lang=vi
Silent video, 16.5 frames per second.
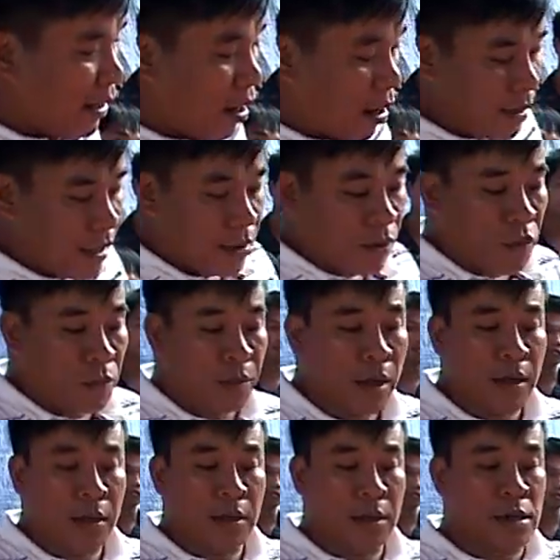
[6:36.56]
nói thì tôi cũng
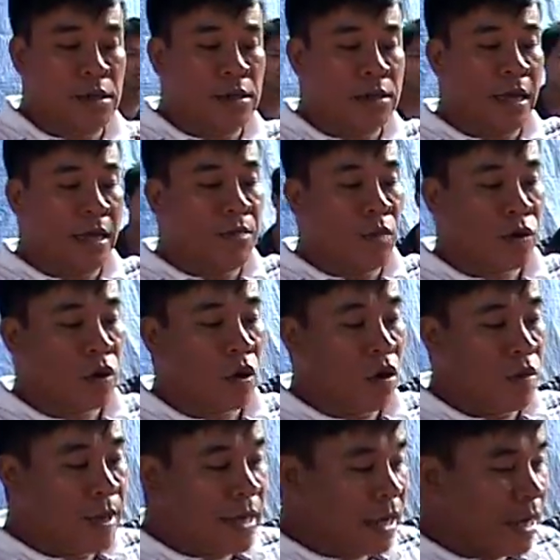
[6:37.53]
đã hướng dẫn một
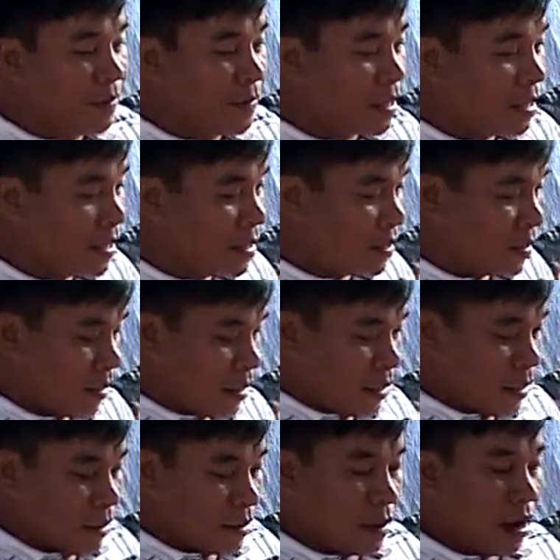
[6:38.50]
số bí kíp nữa
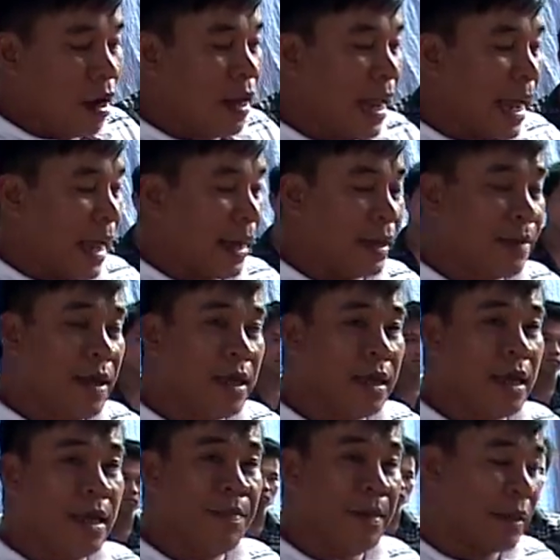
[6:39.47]
đó là cái bí
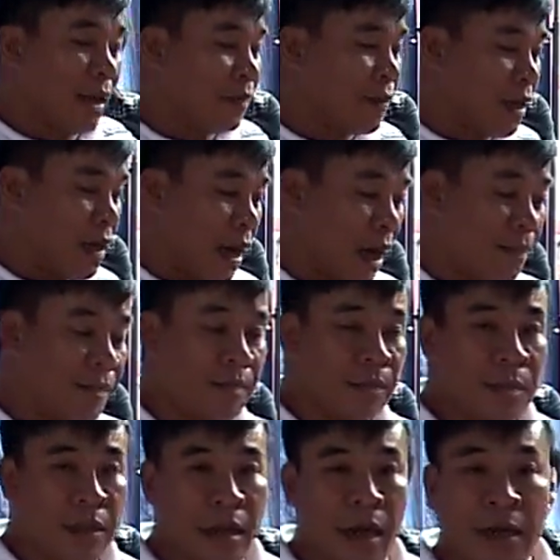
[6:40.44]
kíp mà trong trường hợp
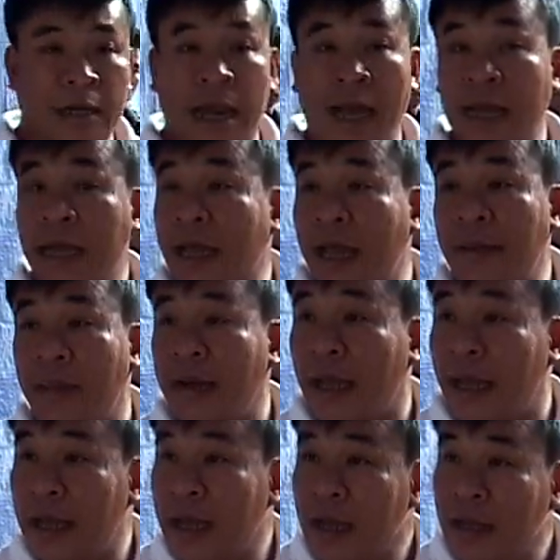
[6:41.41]
thực ra cái cây ban
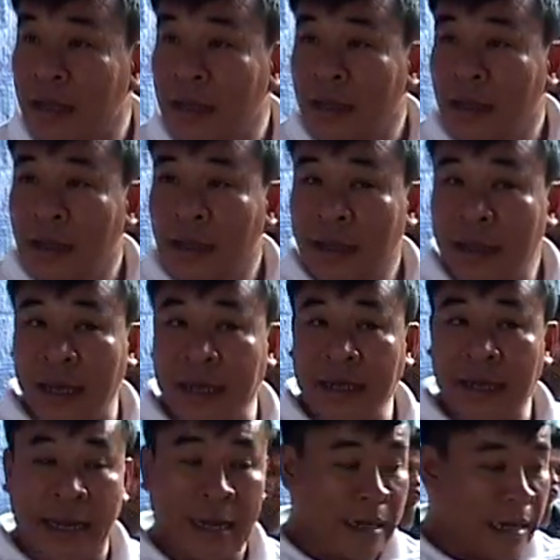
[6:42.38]
nãy á, cây
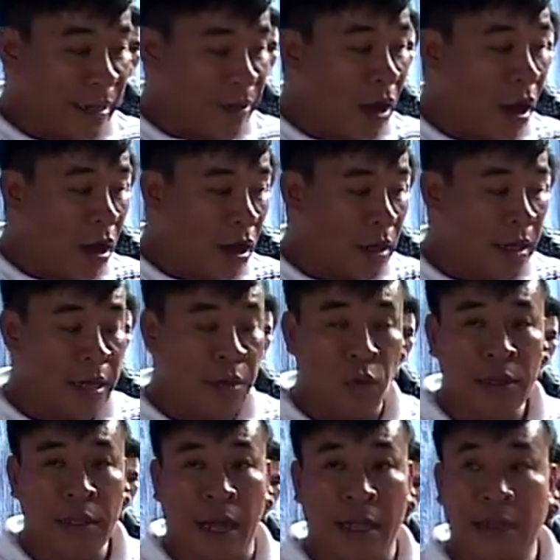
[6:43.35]
này là do khi
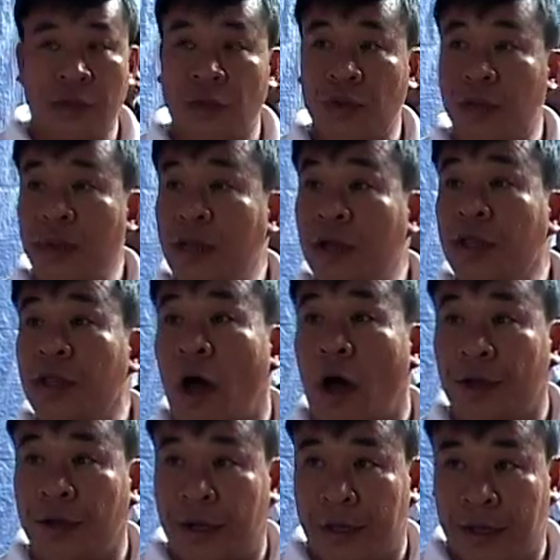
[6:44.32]
uốn thân tôi thuyết nó
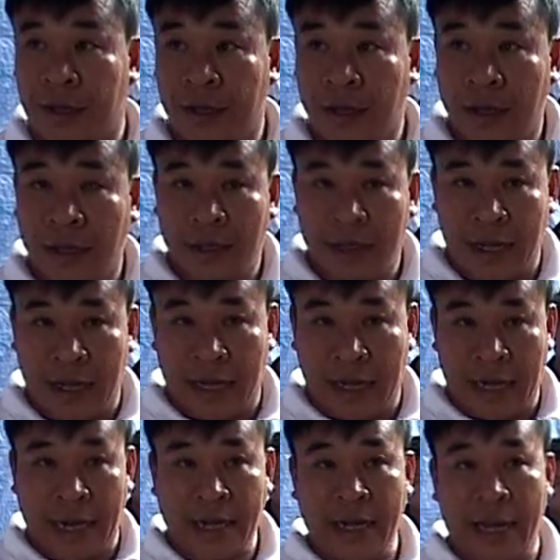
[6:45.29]
giòn rồi thì
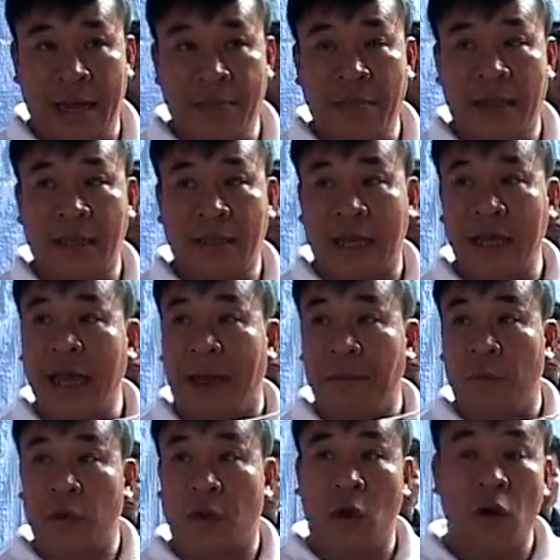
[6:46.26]
anh em sẽ gặp
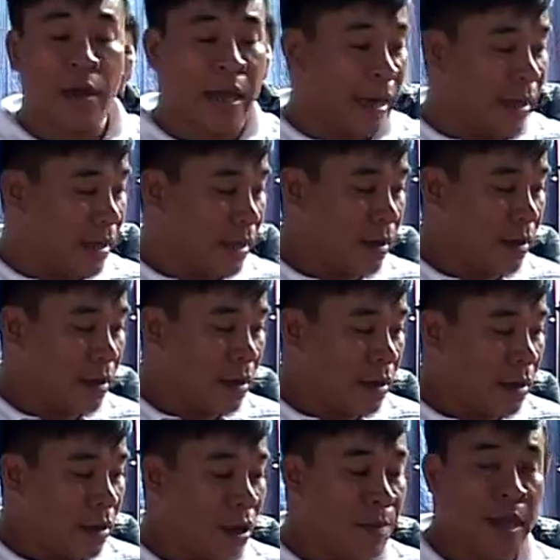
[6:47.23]
một số cành
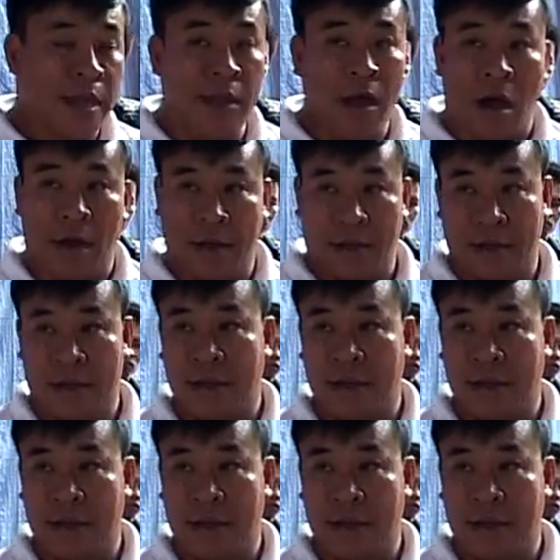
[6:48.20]
nó bị giòn